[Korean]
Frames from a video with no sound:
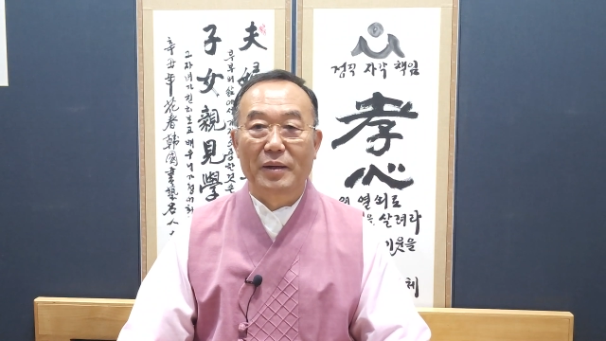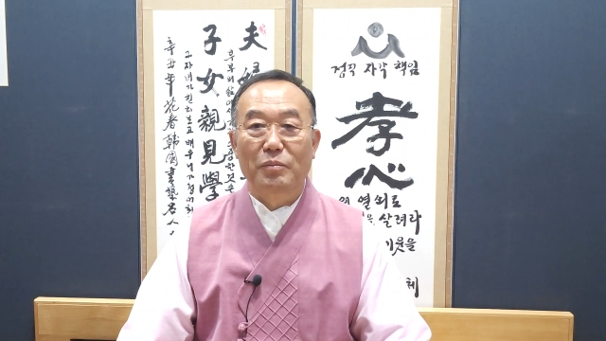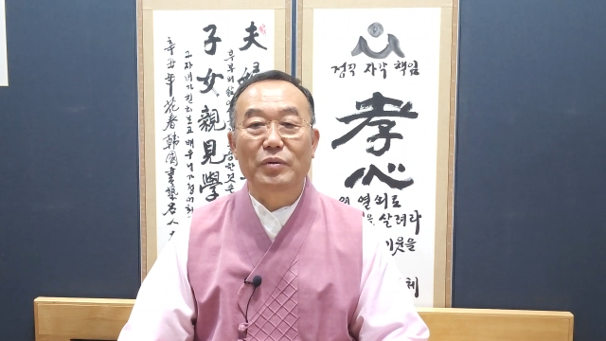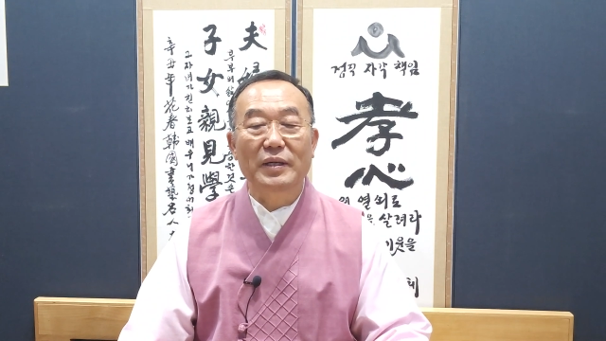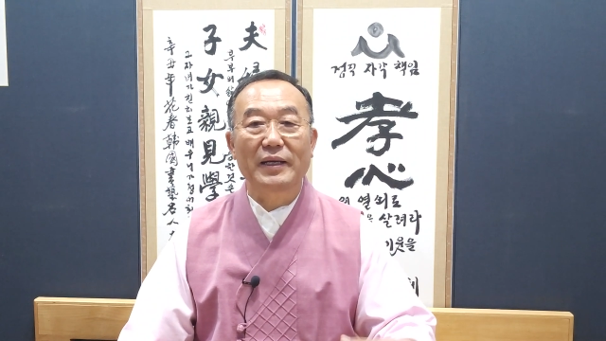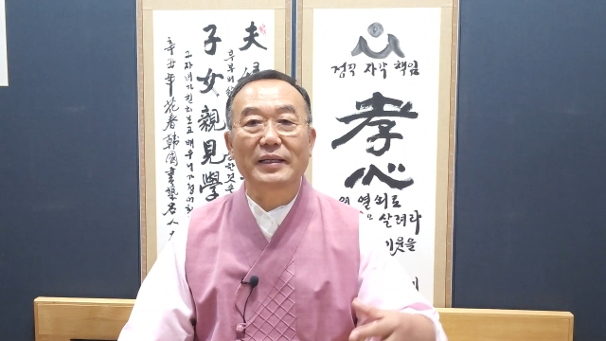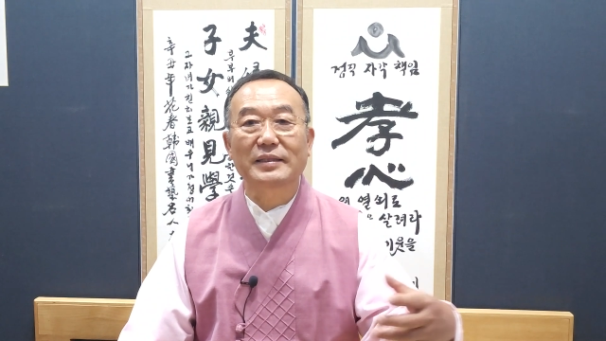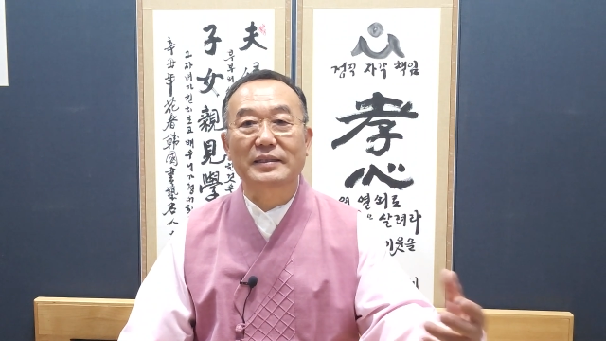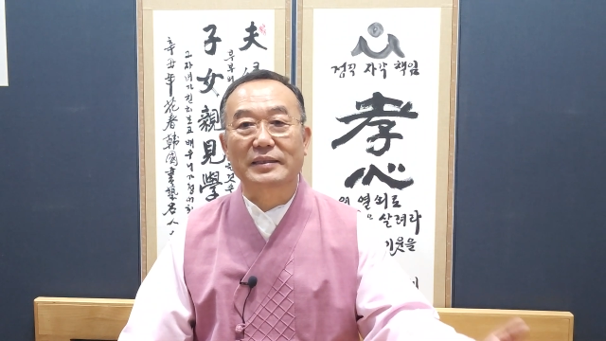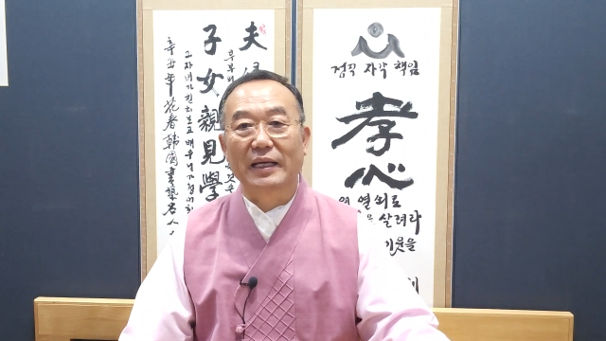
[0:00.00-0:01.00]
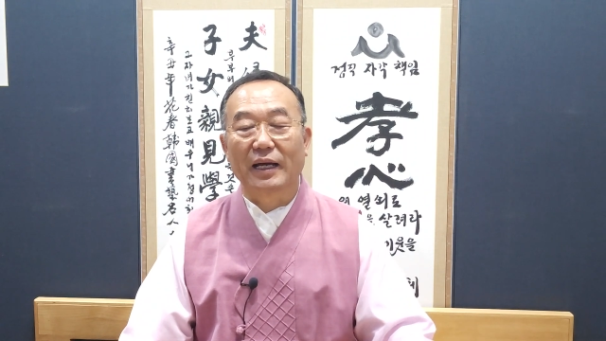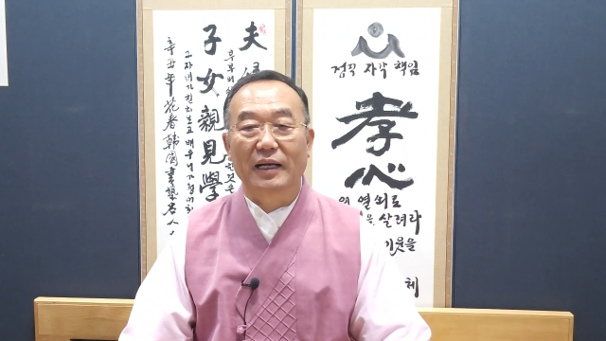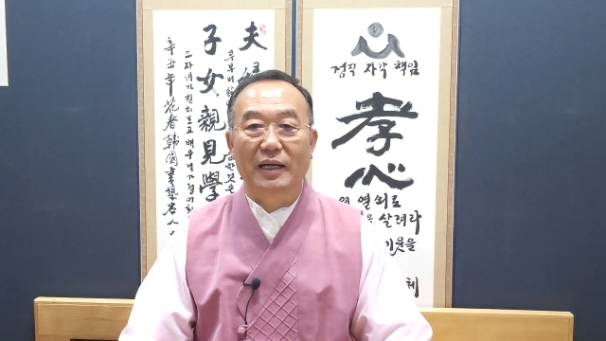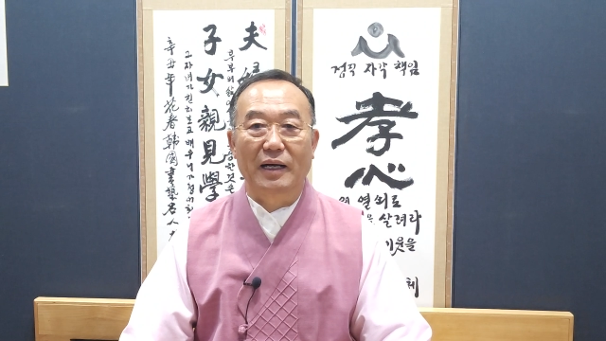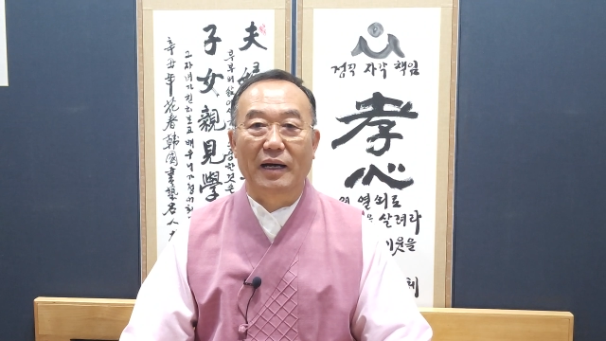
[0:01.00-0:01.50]
뭘 했을 때,
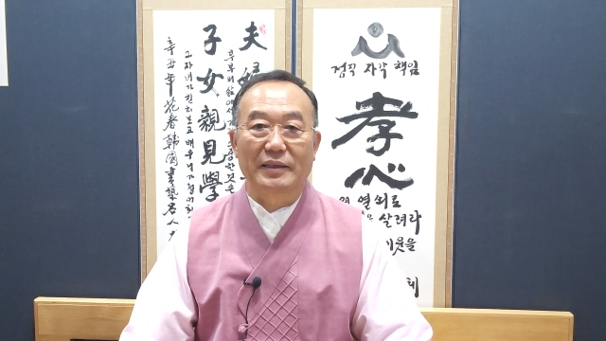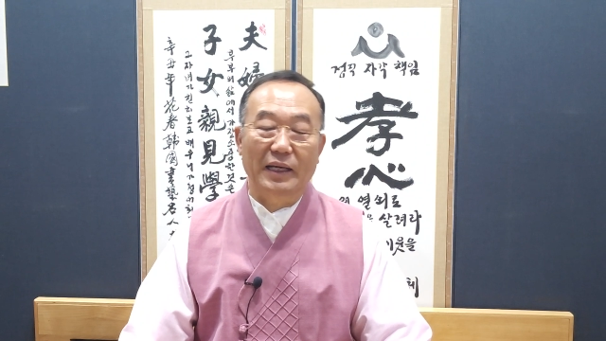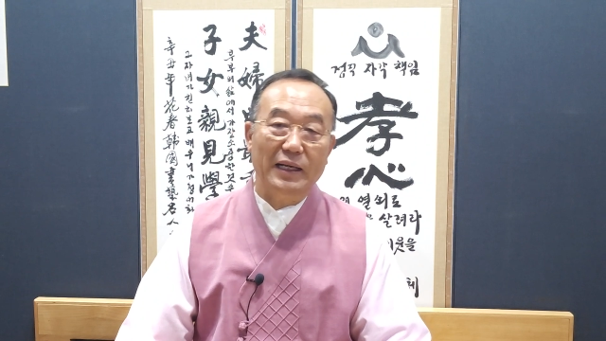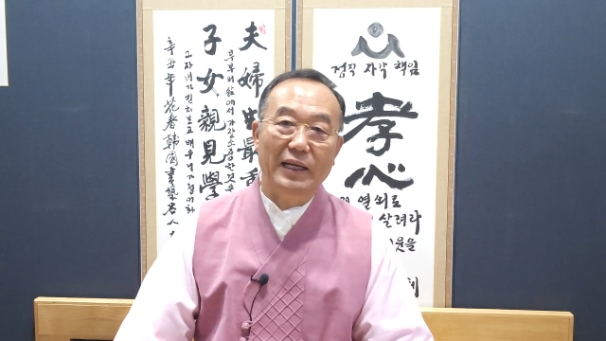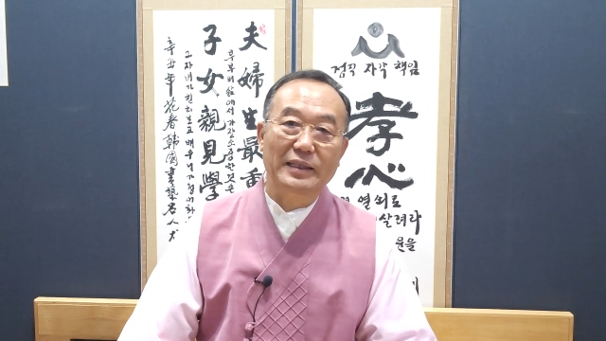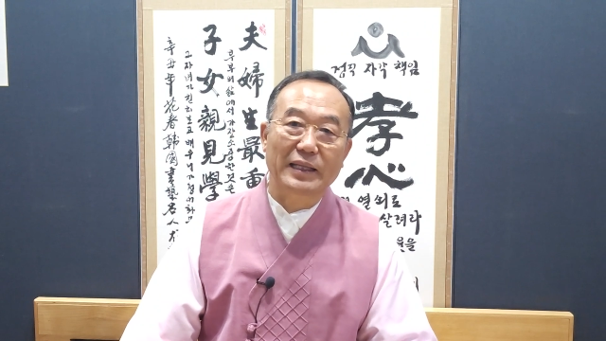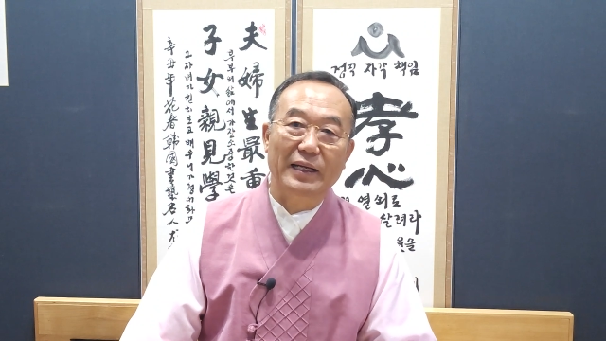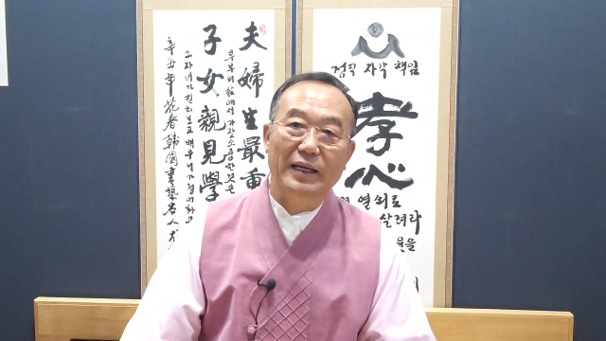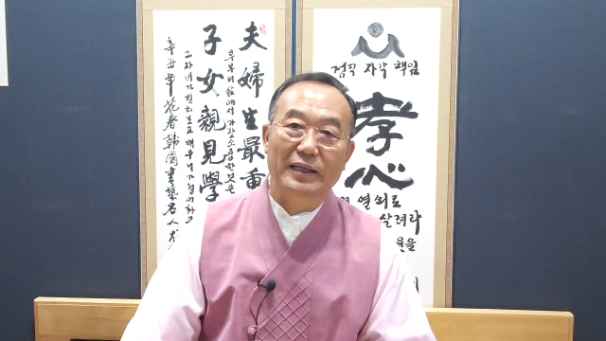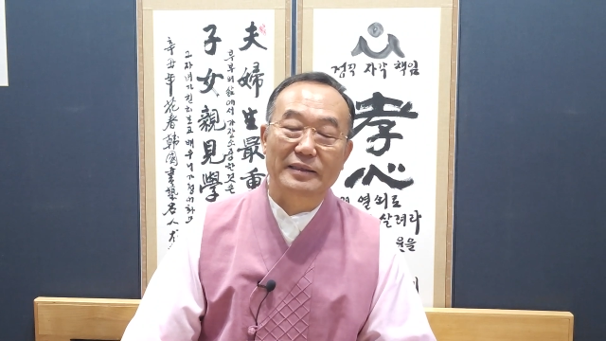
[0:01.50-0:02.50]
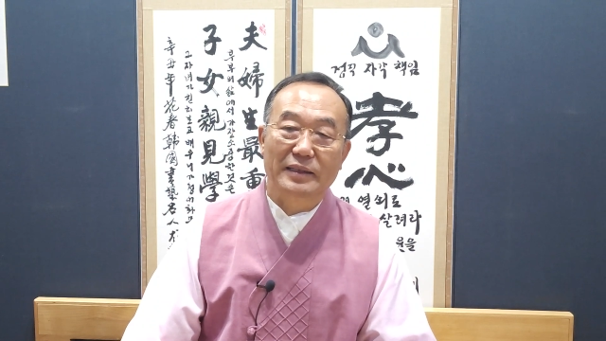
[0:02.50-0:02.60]
아, 내가 했다야.